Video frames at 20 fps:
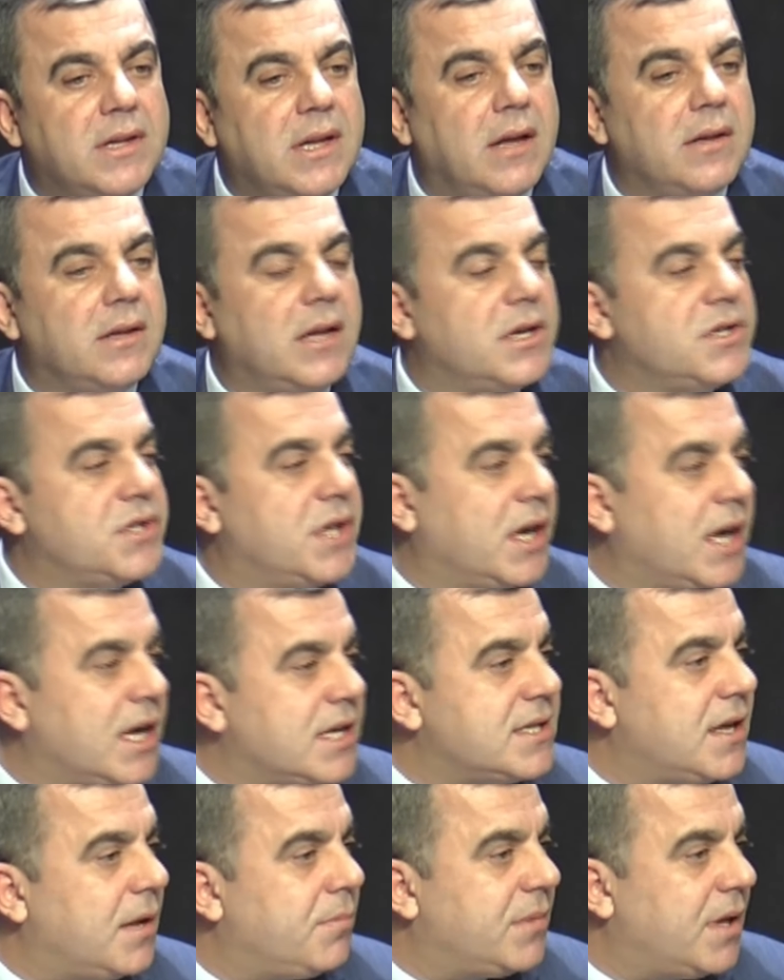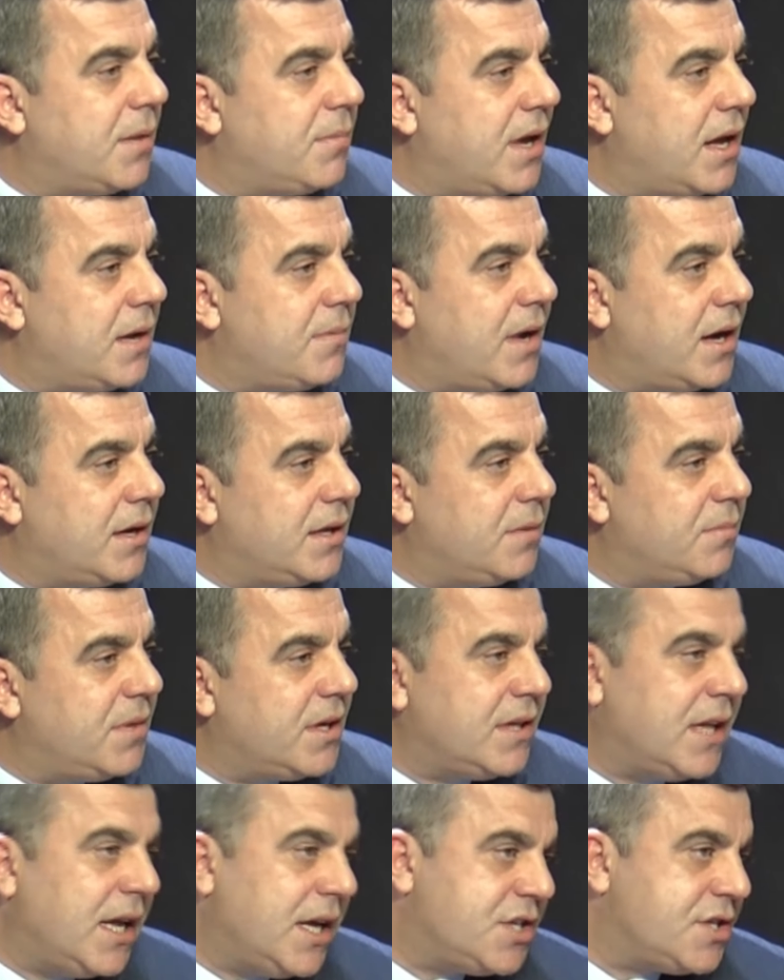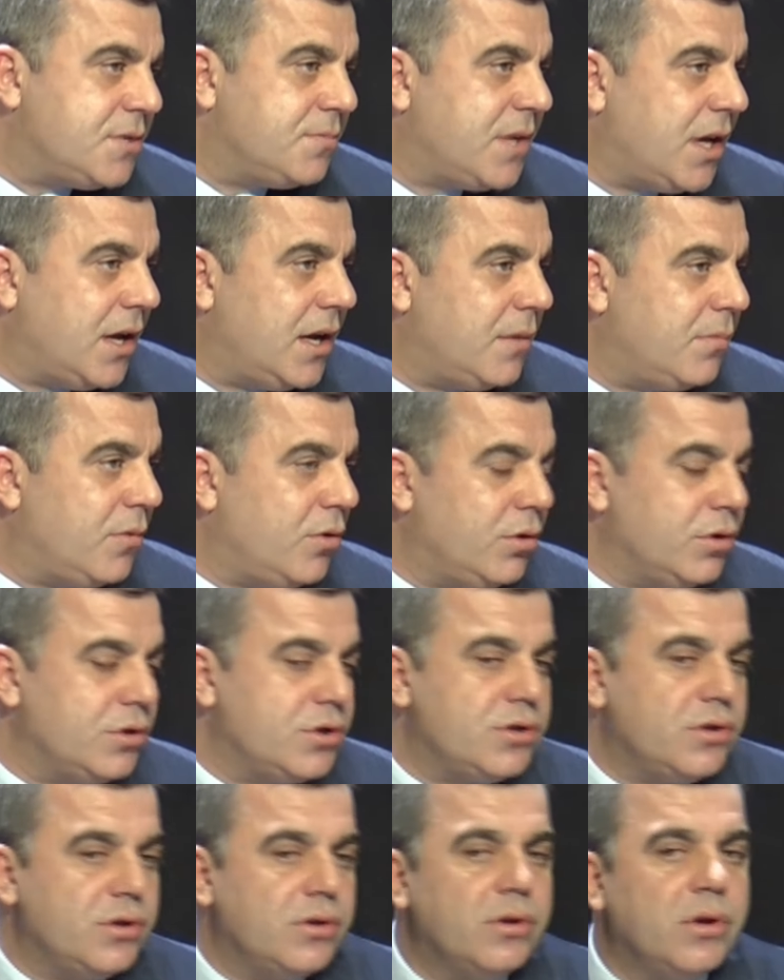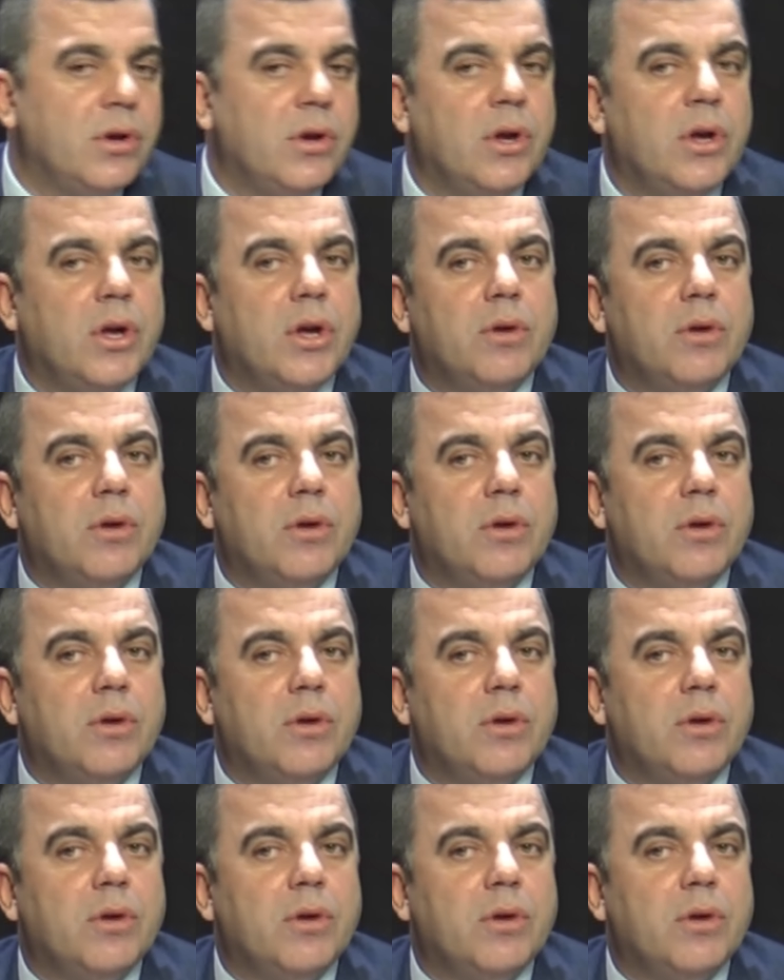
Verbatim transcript: vatandaşta, kasapta, berberde bir değişim talebi oluştu.